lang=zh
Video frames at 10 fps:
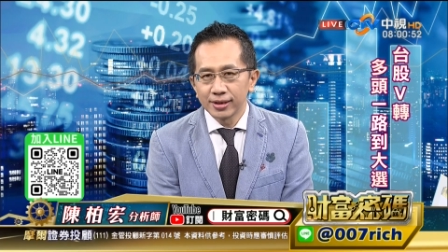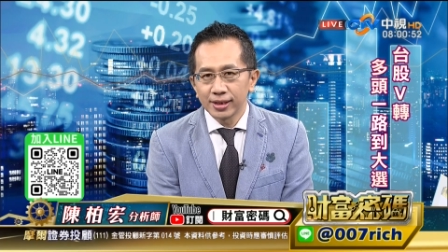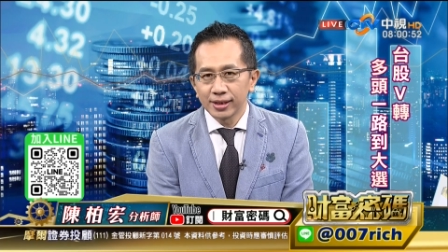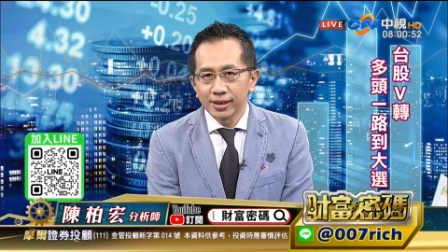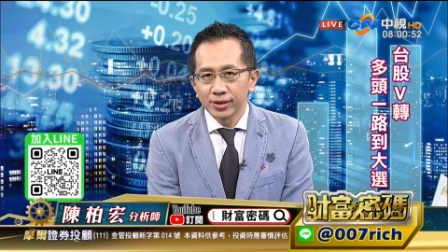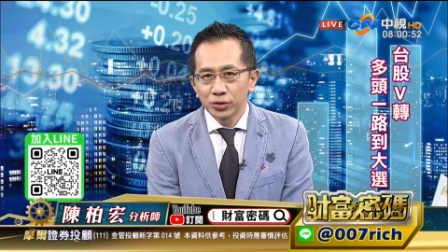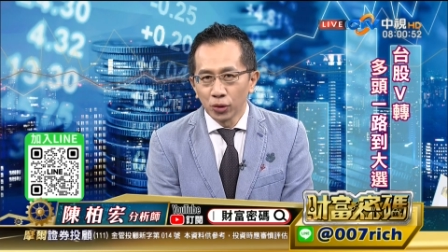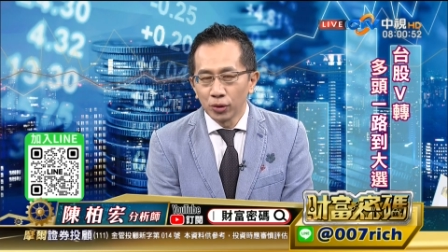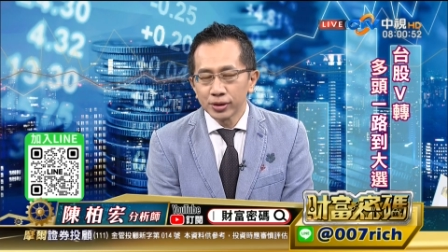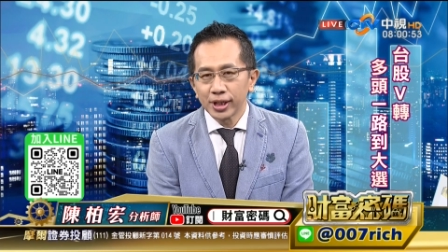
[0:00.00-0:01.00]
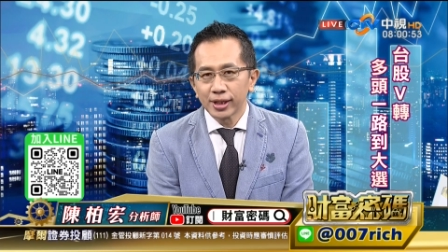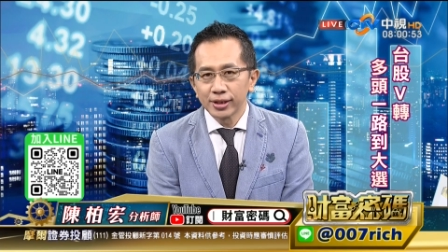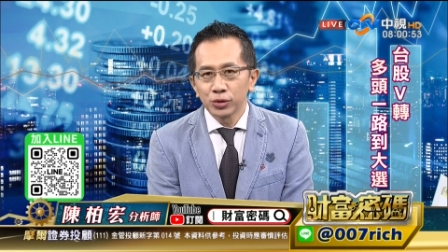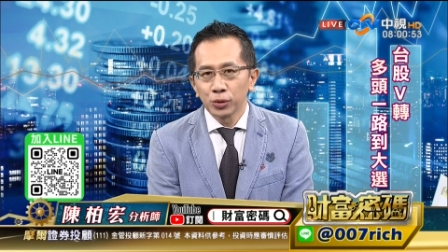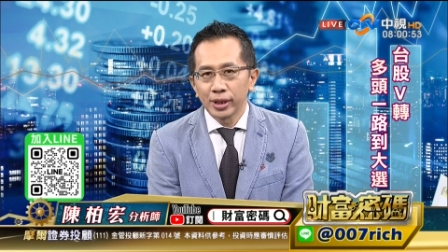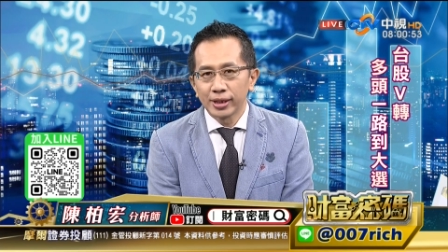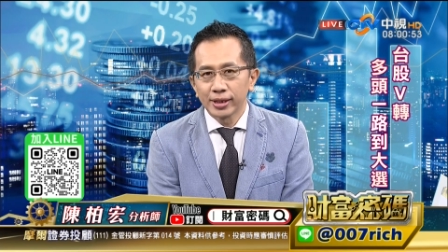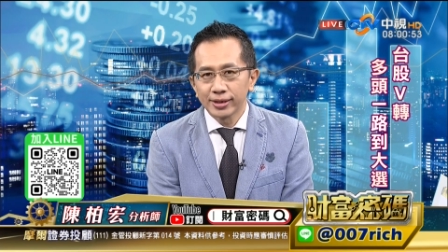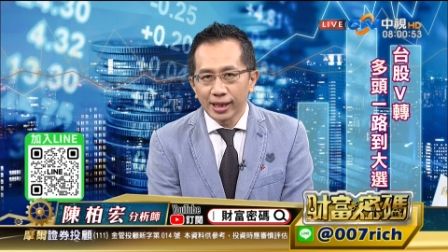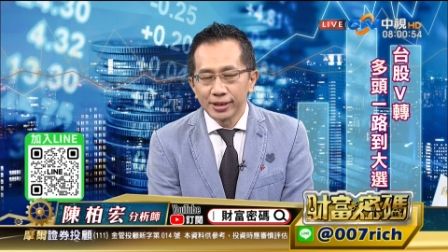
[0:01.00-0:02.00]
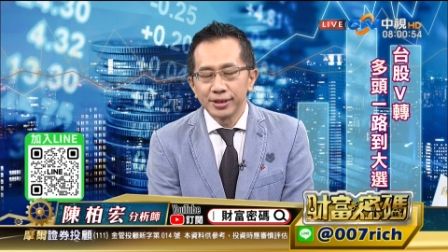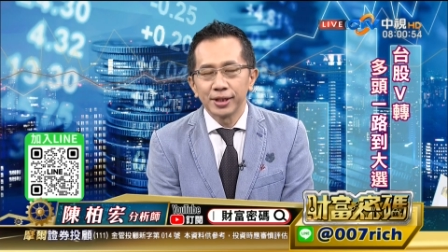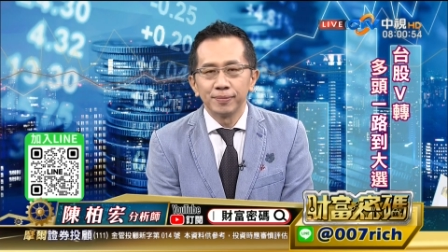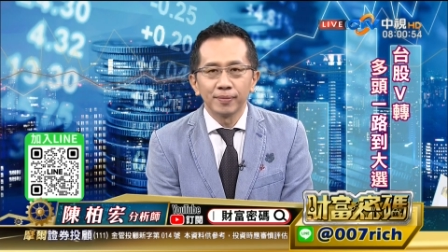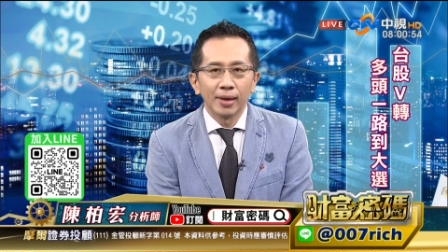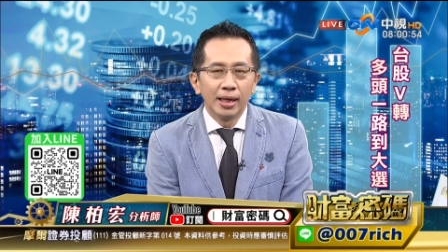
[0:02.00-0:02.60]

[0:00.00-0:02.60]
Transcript: 这个中红线跟昨天的上影线，